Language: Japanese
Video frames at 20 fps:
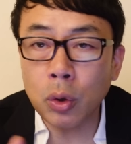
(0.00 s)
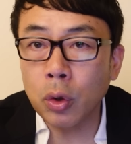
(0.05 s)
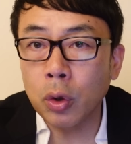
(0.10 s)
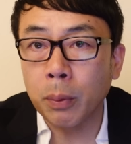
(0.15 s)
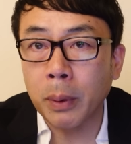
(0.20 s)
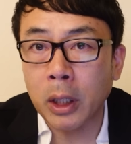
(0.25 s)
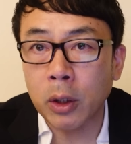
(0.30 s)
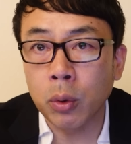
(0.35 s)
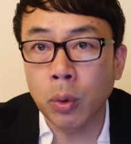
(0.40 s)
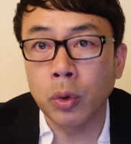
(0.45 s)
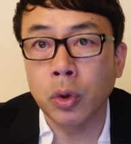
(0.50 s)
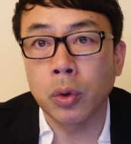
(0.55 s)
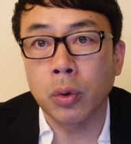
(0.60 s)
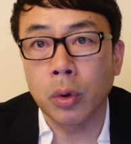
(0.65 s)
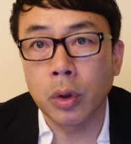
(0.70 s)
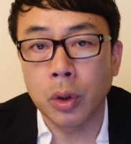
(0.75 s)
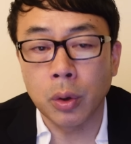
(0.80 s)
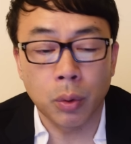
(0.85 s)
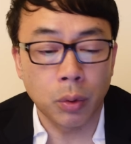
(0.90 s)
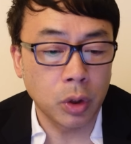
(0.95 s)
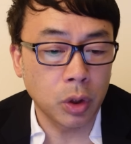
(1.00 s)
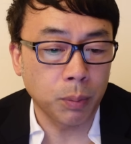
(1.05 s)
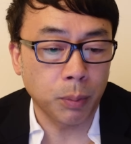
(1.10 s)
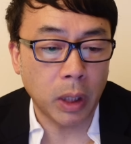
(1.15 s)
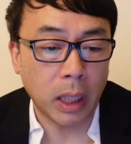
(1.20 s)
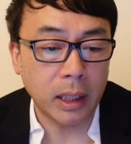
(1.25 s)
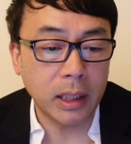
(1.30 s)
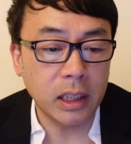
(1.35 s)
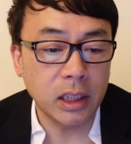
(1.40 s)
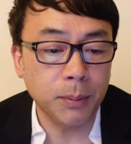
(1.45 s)
ことまあ当時の日本人も
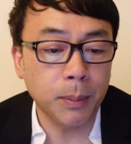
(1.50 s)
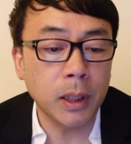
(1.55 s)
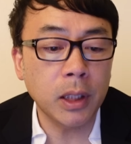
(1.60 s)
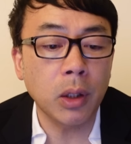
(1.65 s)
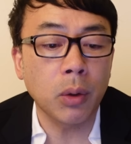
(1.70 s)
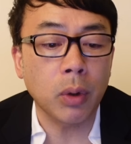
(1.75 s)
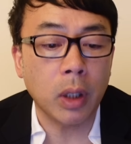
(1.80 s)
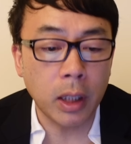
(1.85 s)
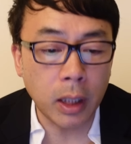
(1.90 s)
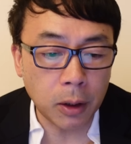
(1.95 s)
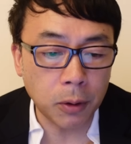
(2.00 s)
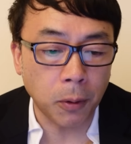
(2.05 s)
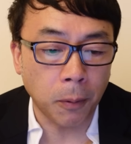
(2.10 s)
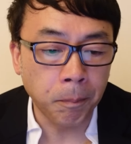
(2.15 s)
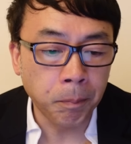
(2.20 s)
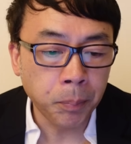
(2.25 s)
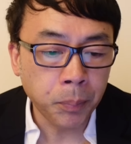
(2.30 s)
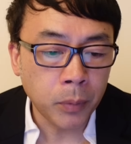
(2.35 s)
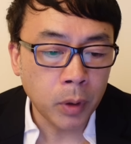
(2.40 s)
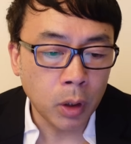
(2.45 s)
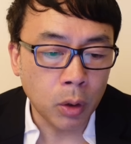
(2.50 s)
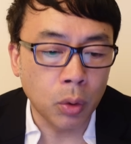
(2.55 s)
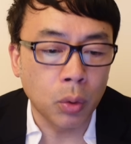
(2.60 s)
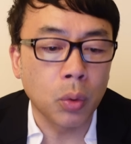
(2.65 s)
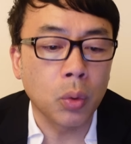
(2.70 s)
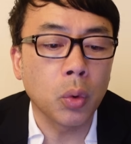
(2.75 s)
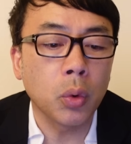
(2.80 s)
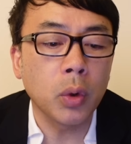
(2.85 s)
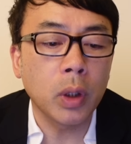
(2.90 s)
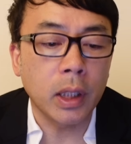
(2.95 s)
やってしまったのかなとい
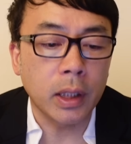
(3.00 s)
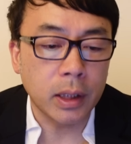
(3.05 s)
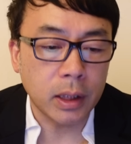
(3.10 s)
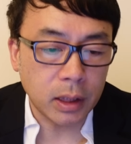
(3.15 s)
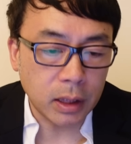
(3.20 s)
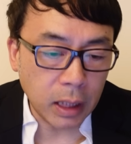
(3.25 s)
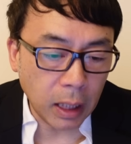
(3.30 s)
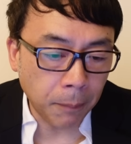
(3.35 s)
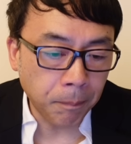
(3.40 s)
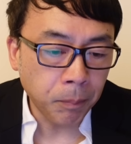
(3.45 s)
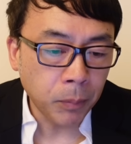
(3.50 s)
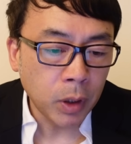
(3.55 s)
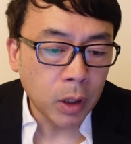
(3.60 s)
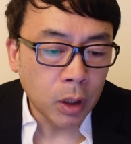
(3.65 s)
うことなんですね。